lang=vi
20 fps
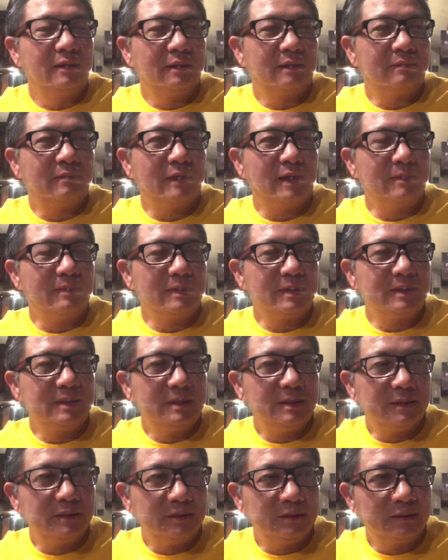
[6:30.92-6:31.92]
phải
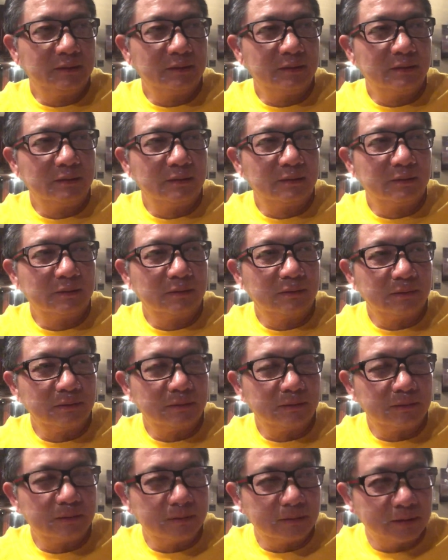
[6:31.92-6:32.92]
Minh
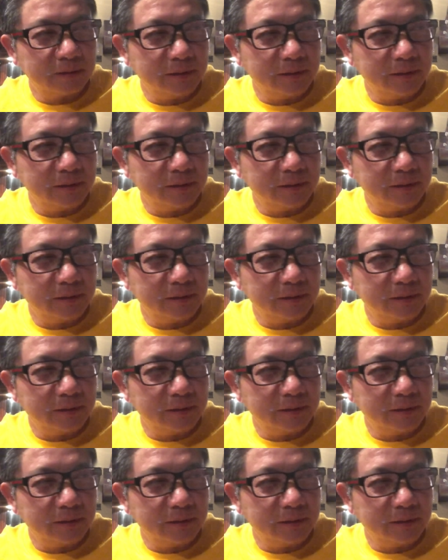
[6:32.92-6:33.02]
con